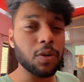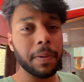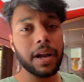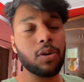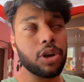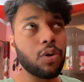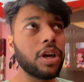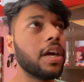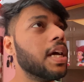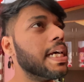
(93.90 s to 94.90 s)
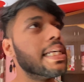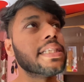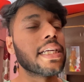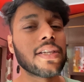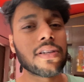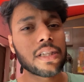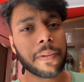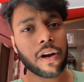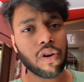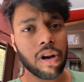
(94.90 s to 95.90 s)
तो पेट्रोल ही होगी सीएनजी वर्सेस
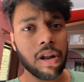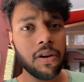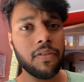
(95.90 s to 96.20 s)
पेट्रोल